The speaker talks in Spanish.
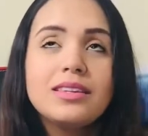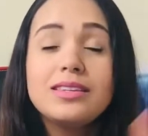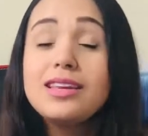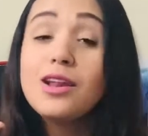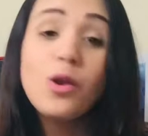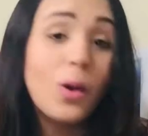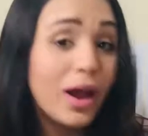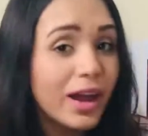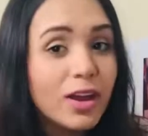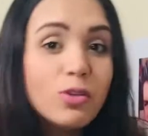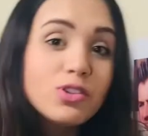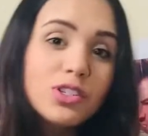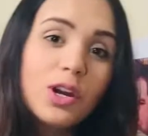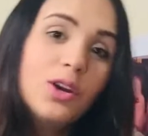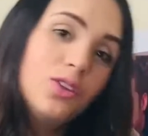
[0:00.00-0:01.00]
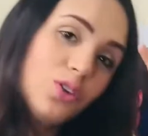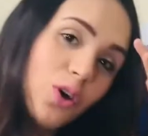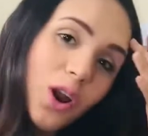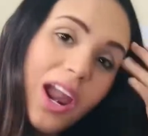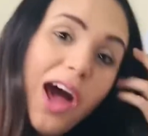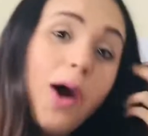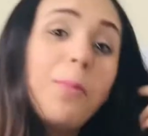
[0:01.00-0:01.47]
lo han escuchado en todos
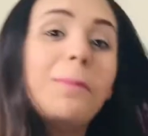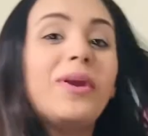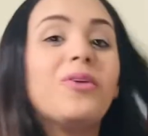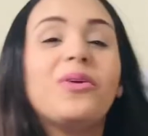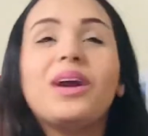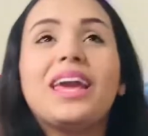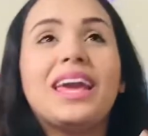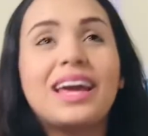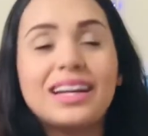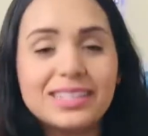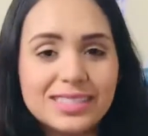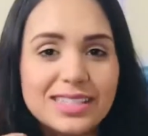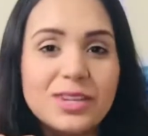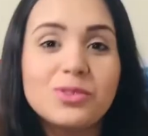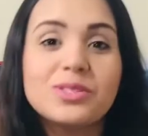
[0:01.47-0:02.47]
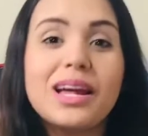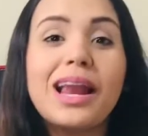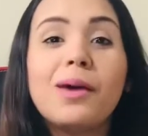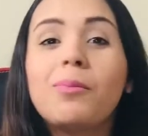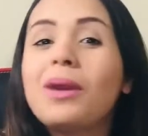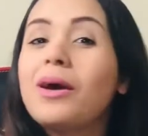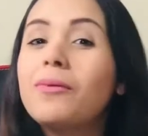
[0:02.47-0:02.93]
lados, pero es así, o sea, la
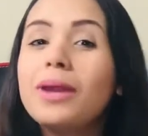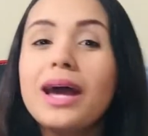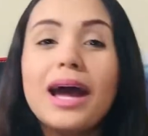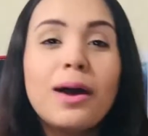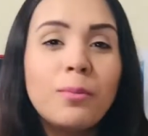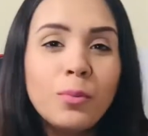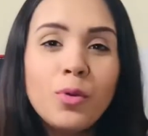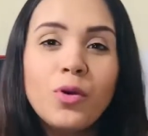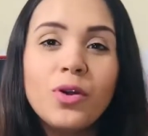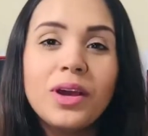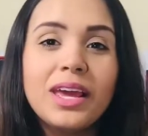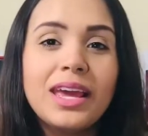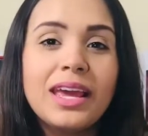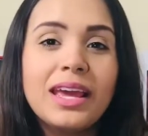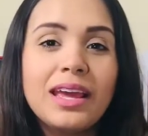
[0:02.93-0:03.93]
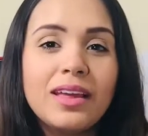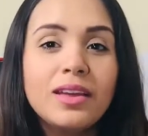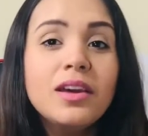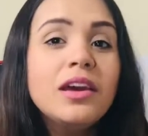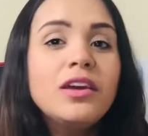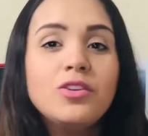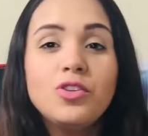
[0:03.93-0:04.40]
palabra amor es,
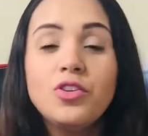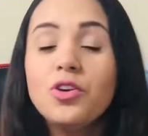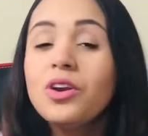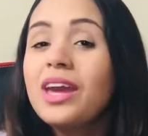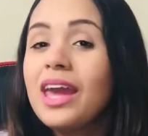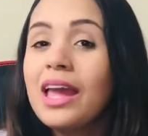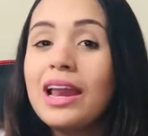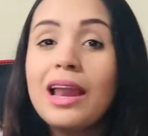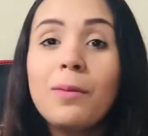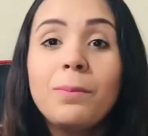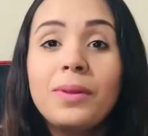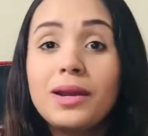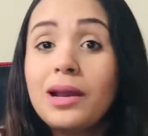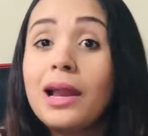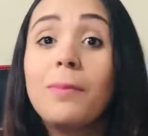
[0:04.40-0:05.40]
yo digo que es la, la